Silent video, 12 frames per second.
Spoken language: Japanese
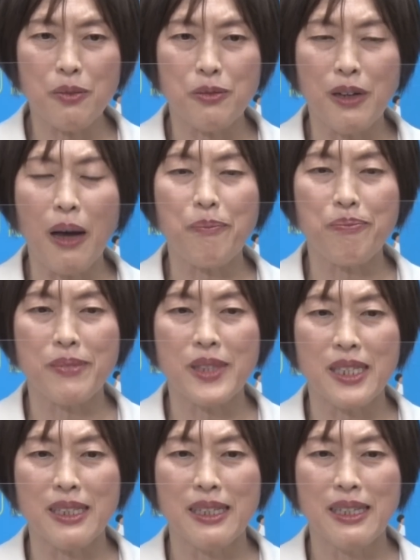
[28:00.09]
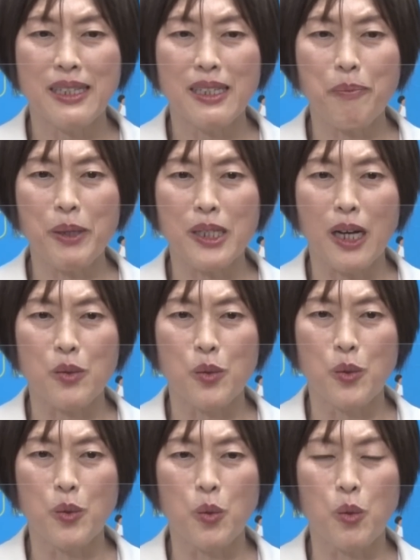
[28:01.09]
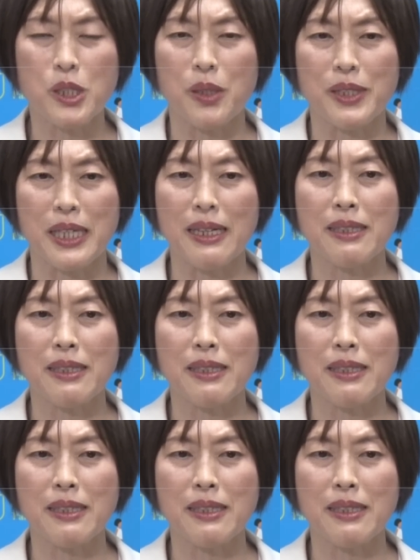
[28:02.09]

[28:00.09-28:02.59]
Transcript: 不安にやっぱりあの保護者はさ